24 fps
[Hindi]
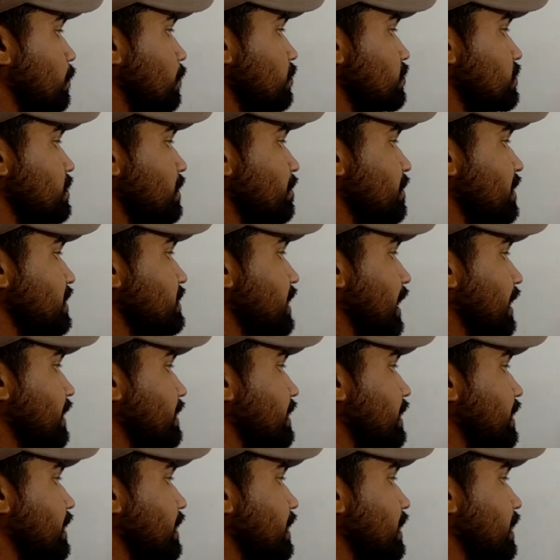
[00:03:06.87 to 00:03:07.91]
करोड़ से भी
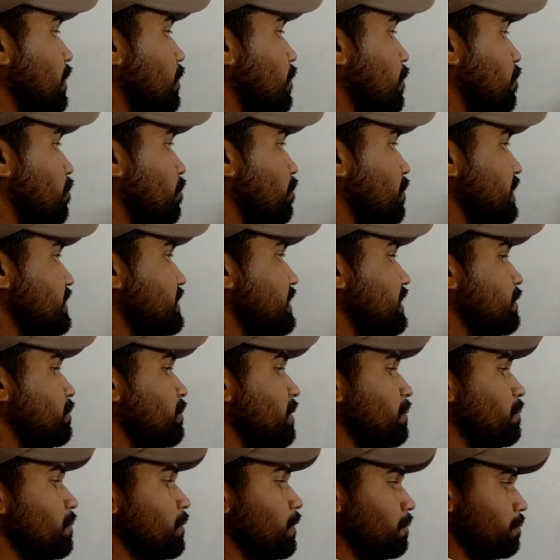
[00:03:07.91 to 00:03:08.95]
ज्यादा के बजट
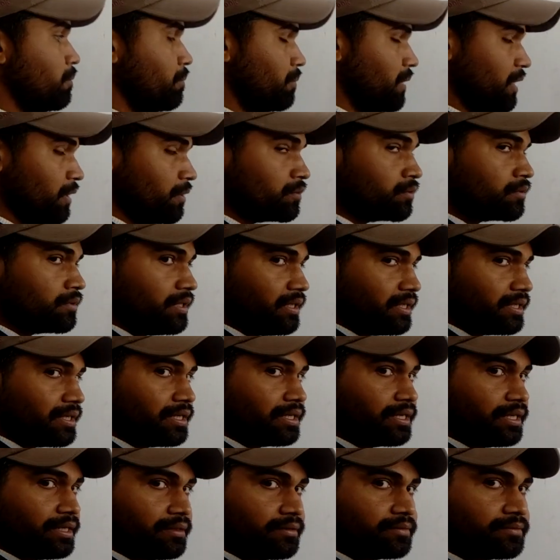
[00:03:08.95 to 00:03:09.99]
में बढ़ोतरी
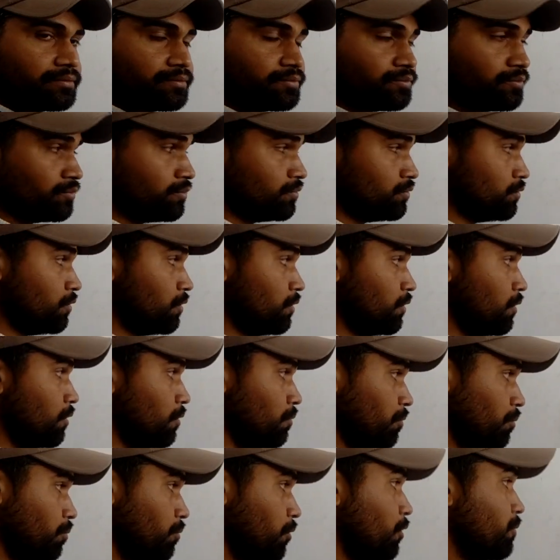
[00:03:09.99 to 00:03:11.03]
की गई तो
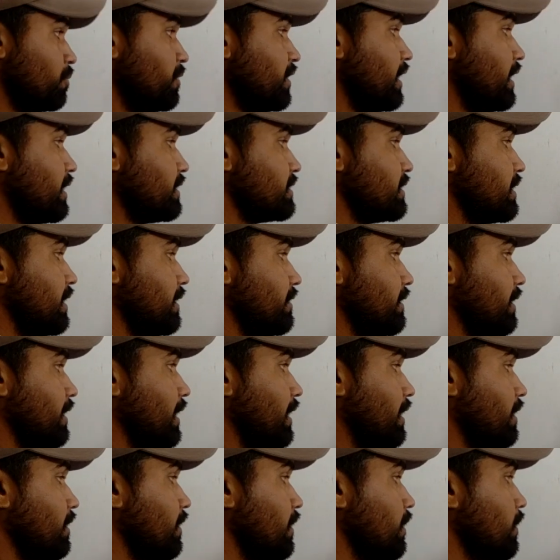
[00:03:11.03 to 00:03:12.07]
वो भी एक क्षेत्र
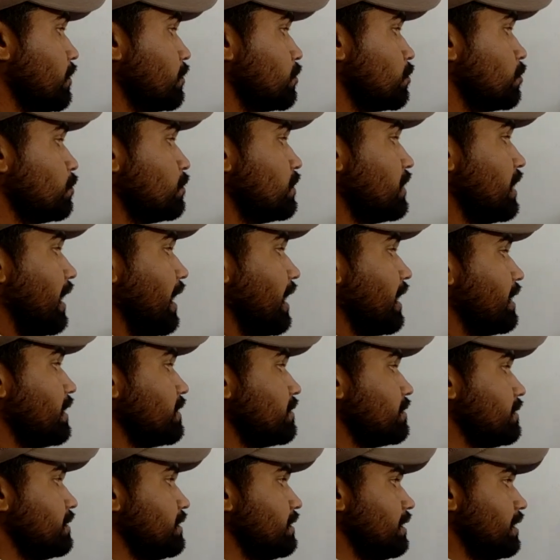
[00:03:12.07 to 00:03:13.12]
है क्योंकि
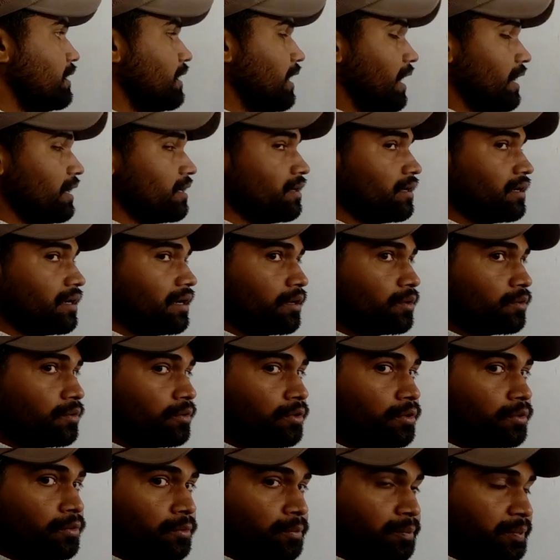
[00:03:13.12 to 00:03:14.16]
अगर तीन लाख
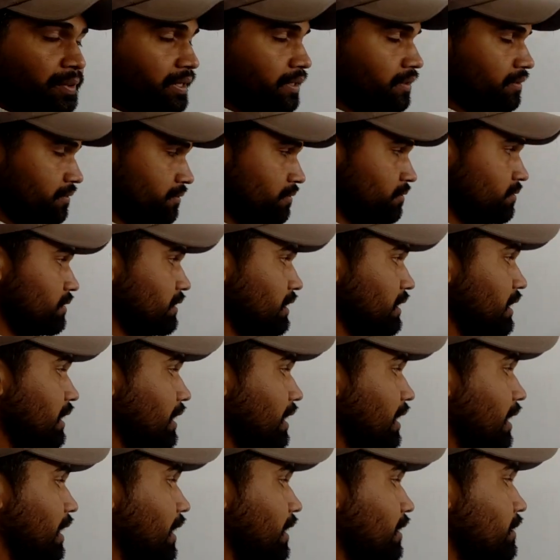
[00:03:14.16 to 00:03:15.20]
करोड़ रुपए तीन
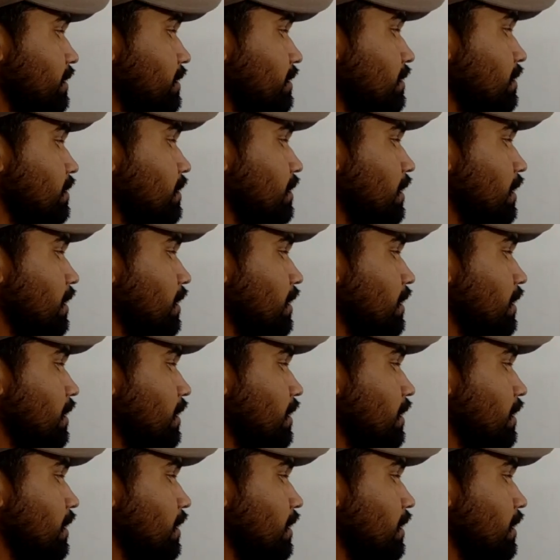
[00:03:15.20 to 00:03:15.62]
लाख